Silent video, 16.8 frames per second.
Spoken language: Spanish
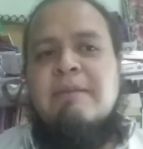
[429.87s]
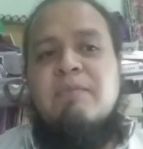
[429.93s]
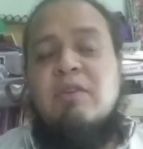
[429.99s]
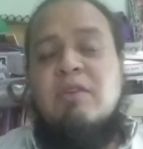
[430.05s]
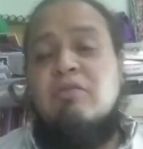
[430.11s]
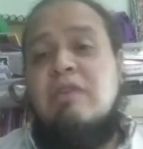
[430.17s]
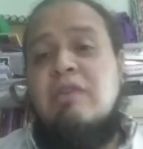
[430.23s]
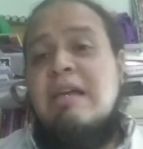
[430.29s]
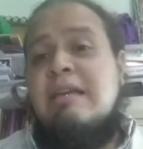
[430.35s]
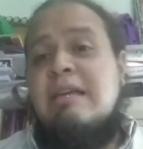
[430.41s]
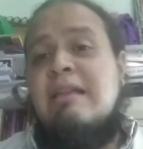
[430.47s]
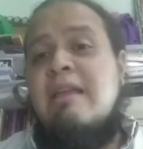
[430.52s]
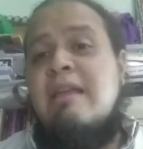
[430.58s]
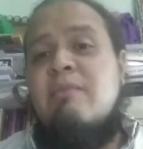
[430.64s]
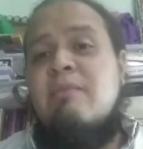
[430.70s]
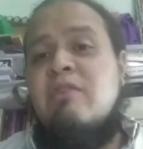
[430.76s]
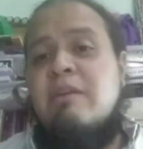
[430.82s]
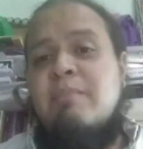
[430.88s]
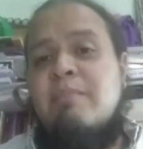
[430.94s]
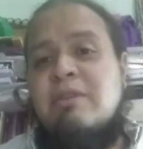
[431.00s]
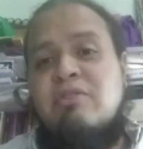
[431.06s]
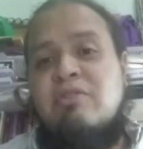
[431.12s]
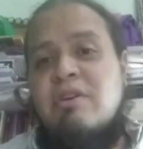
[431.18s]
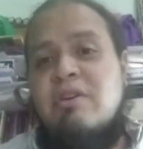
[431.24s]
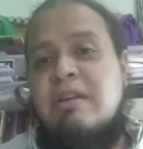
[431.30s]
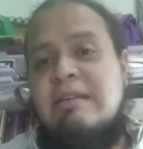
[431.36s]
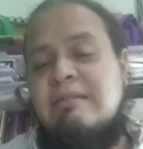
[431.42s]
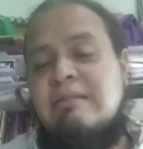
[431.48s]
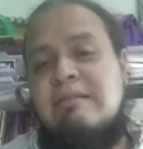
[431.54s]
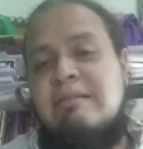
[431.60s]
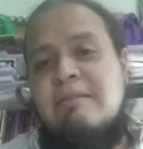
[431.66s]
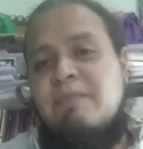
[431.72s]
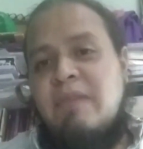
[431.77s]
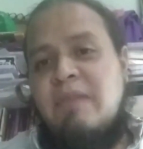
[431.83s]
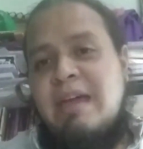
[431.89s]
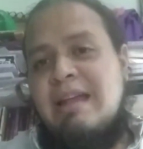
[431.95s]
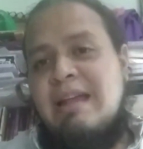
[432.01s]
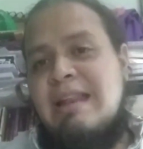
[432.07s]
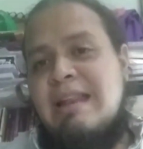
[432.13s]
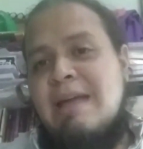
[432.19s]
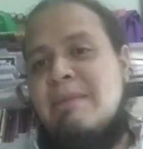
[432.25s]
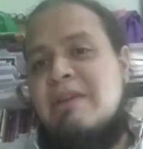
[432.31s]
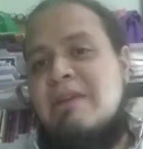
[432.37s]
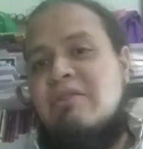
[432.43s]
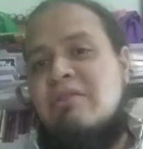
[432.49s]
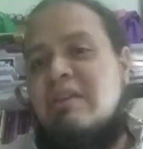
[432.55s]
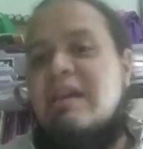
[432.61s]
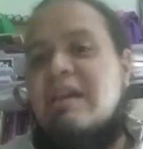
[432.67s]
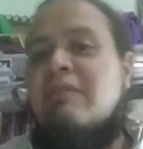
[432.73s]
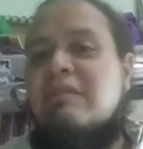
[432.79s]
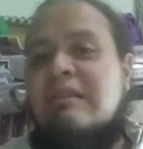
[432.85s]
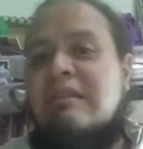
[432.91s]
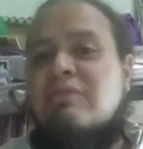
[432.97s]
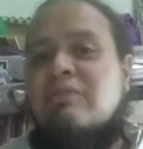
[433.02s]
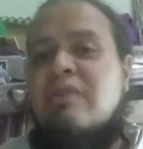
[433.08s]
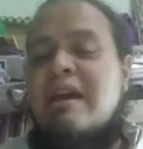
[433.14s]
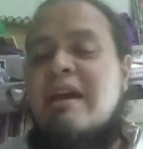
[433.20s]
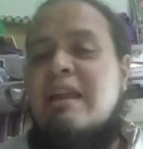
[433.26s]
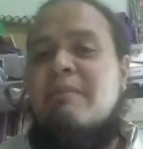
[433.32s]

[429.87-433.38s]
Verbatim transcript: Y entonces allí tenemos expresiones en la mayoría de nuestras ciudades,